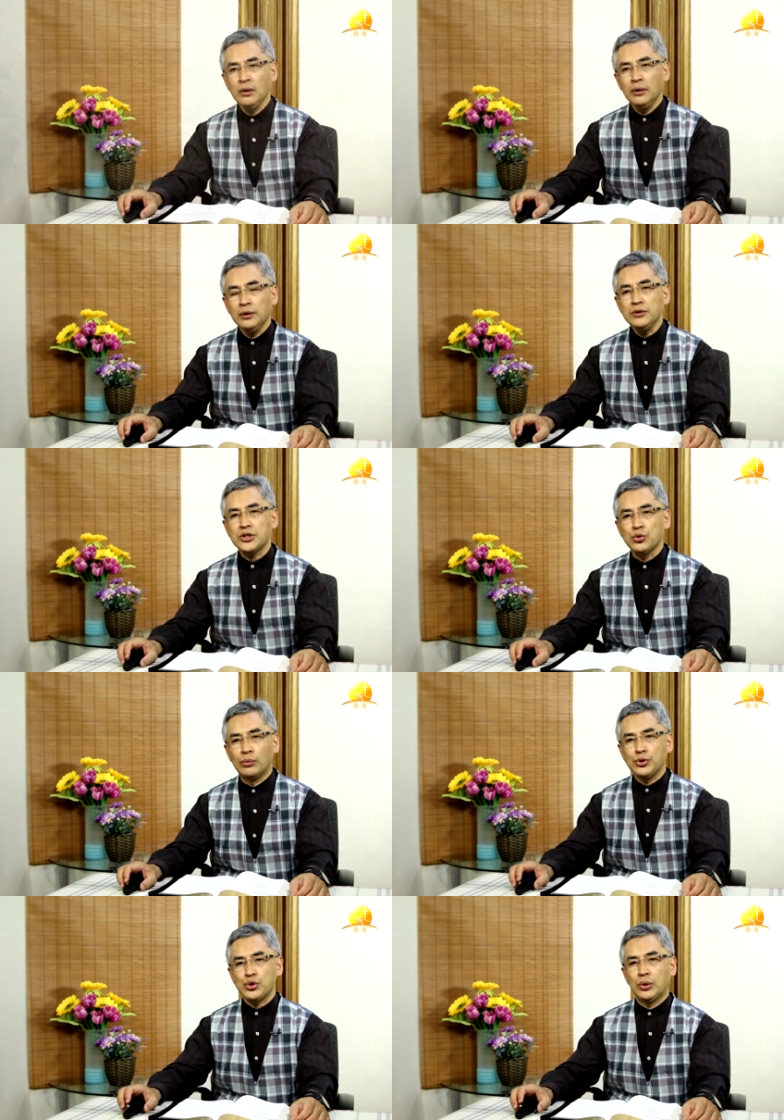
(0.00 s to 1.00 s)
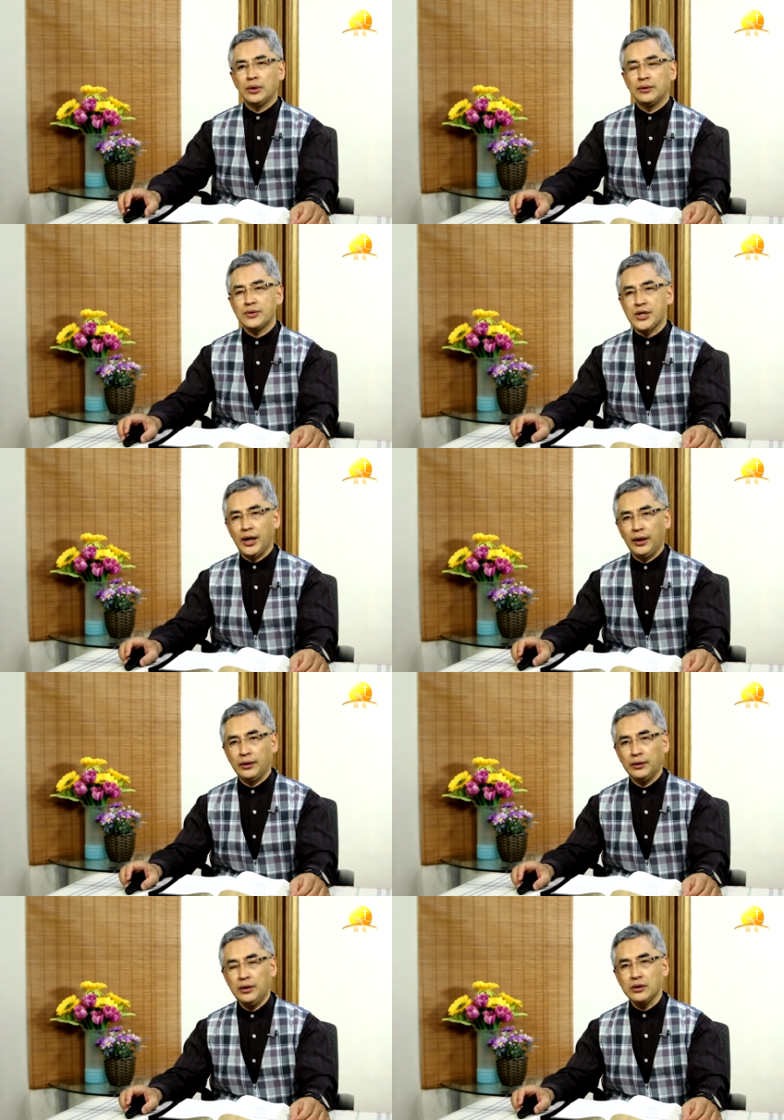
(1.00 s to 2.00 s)
因此，我们说，在
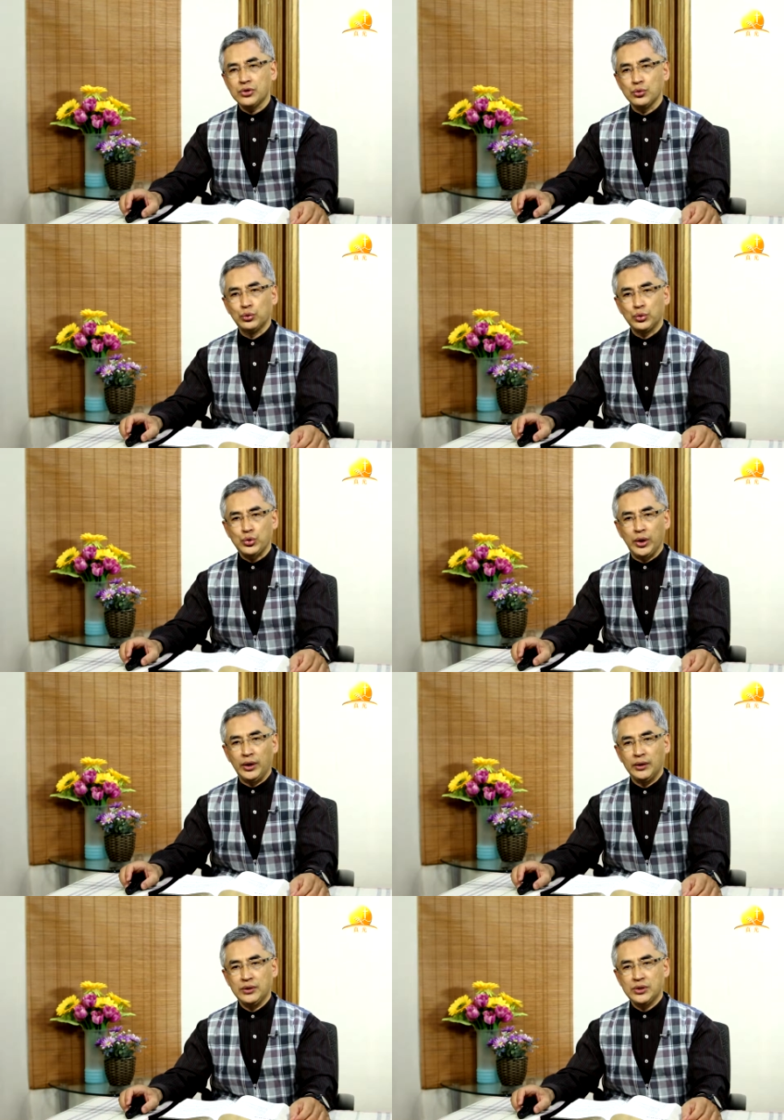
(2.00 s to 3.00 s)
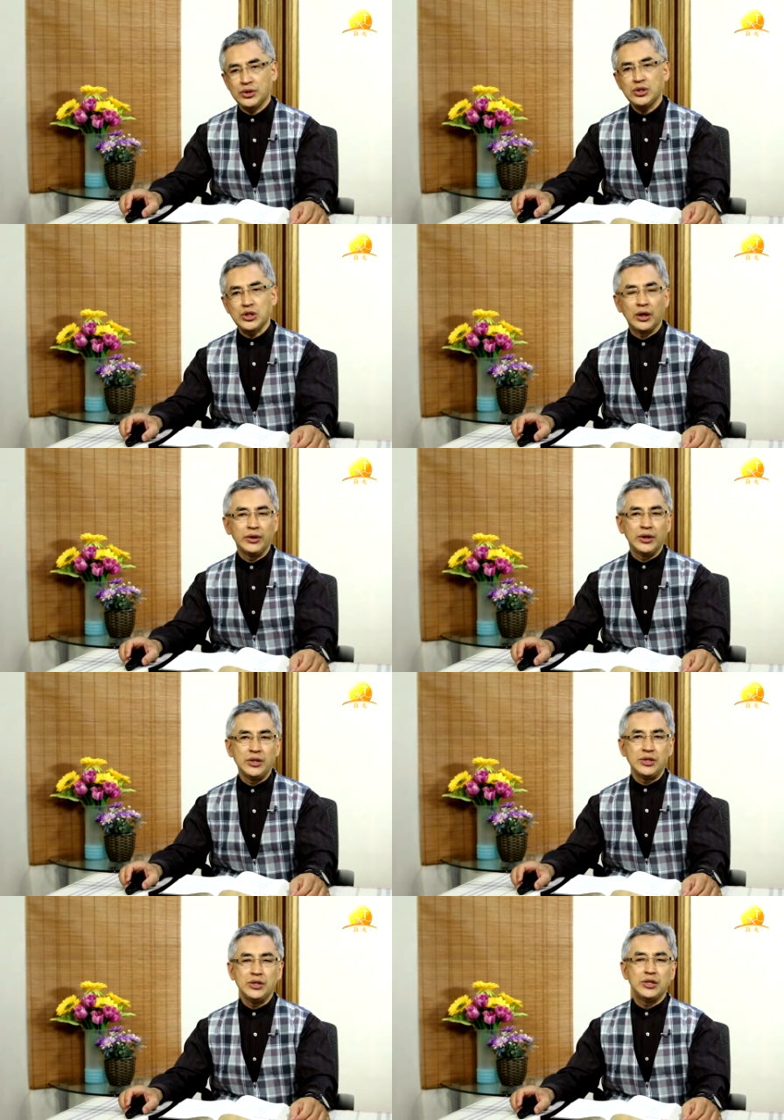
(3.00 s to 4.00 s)
二十五岁之前的以
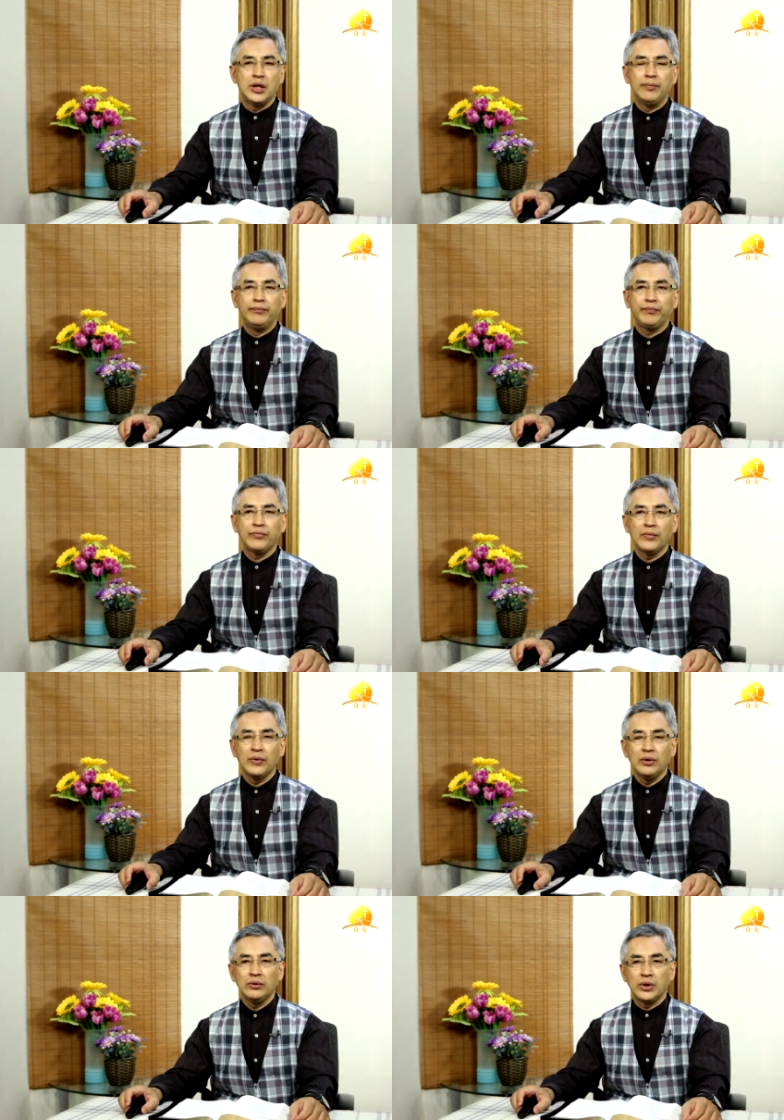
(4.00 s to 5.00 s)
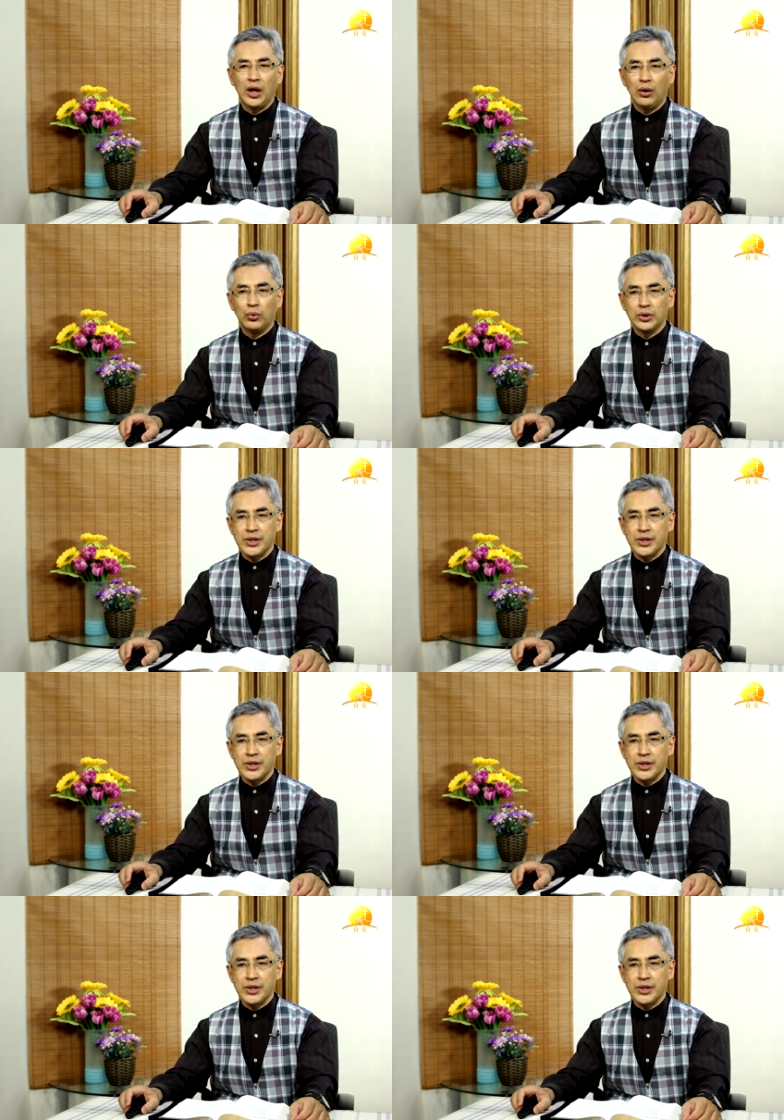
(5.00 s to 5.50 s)
西结，他活